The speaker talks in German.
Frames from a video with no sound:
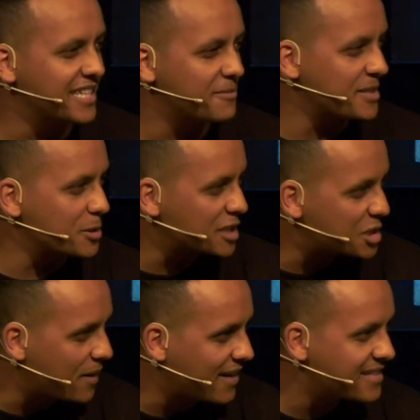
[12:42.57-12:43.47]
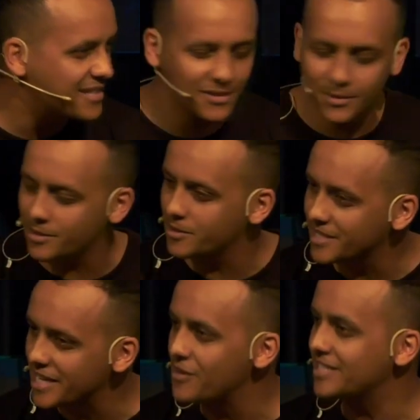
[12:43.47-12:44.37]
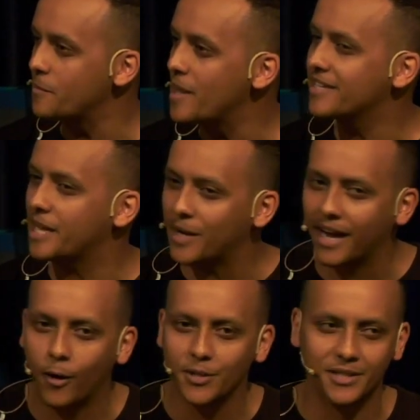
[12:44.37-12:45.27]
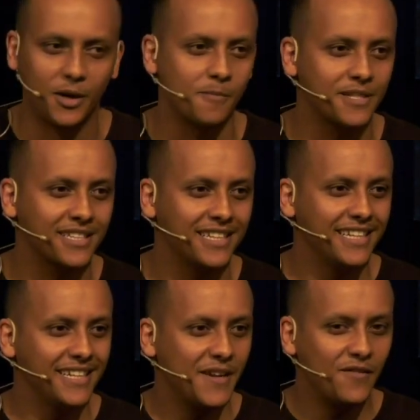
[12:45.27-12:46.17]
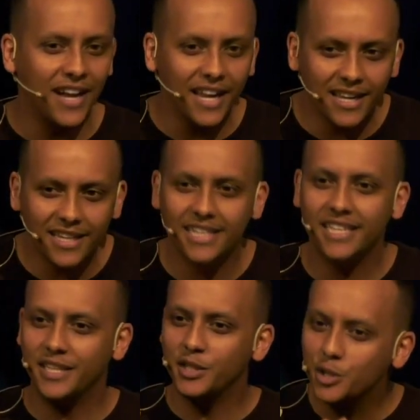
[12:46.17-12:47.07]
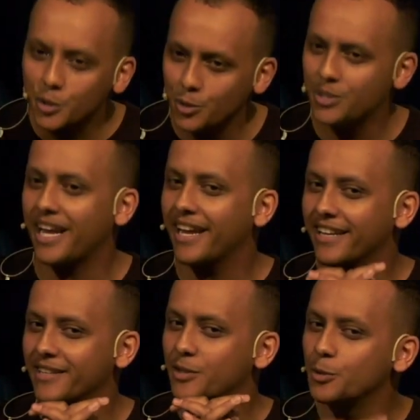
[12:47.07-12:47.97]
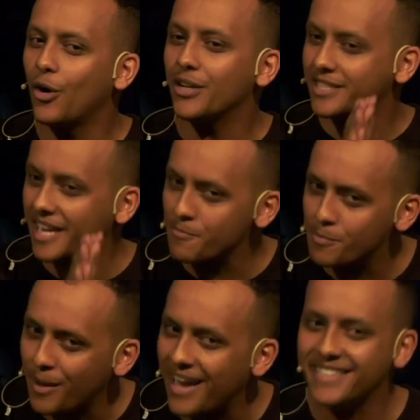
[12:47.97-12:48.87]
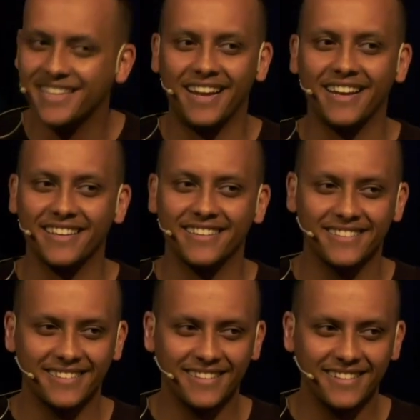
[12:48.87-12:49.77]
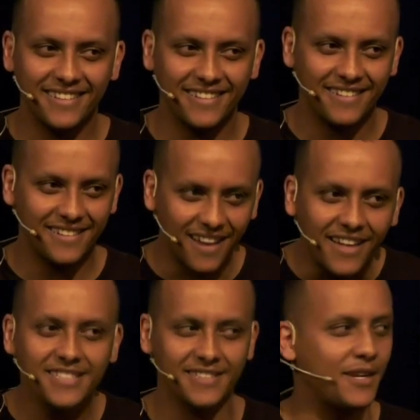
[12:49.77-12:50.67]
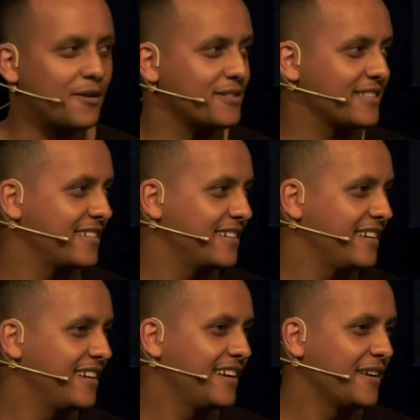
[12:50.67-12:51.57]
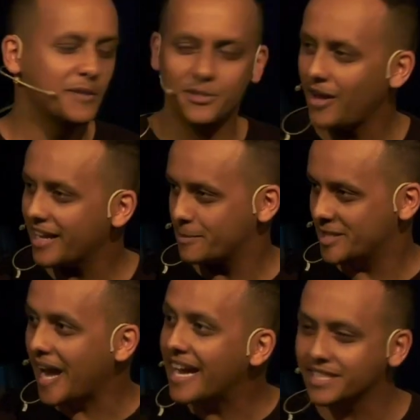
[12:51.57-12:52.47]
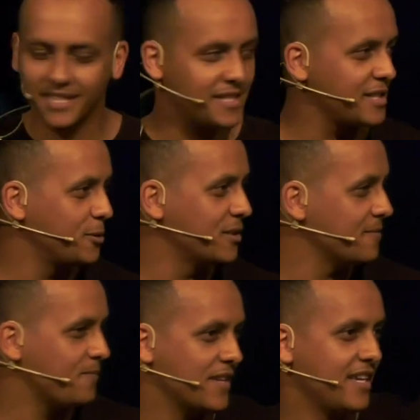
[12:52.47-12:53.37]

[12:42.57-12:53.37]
Ich bin so gespannt zu, zu sehen, was am Ende dabei rauskommt, weil du, dein, du heute deinen Beitrag leisten darfst. Und zwar gibt es drei Stationen.